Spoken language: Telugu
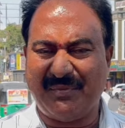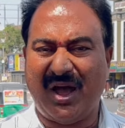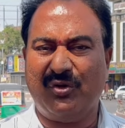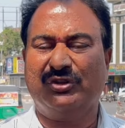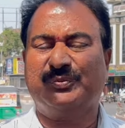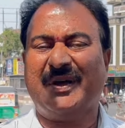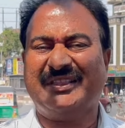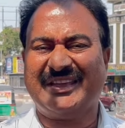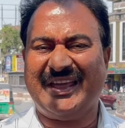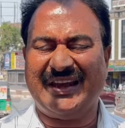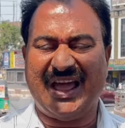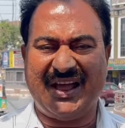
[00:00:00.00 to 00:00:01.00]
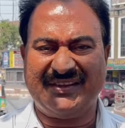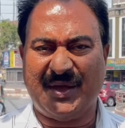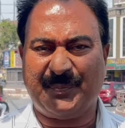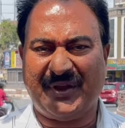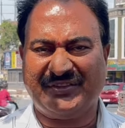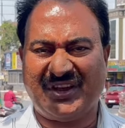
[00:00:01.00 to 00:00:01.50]
మా ఉత్పత్తి ఎలా అని
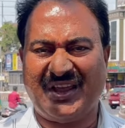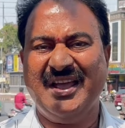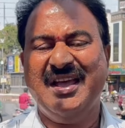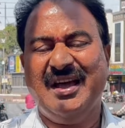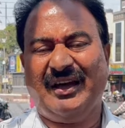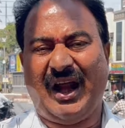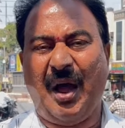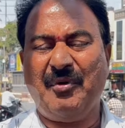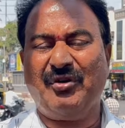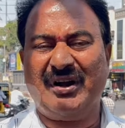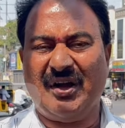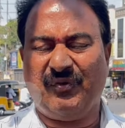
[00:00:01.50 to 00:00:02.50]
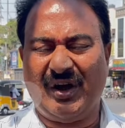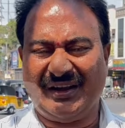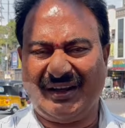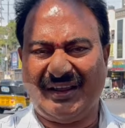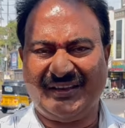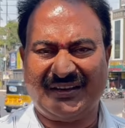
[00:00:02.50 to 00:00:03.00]
చెప్పేసి రామగుండం
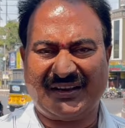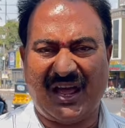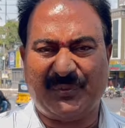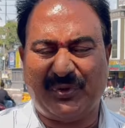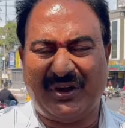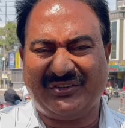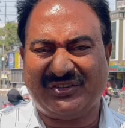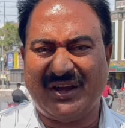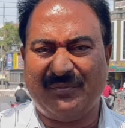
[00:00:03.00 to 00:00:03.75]
ఫర్టిలైజర్ కార్పొరేషన్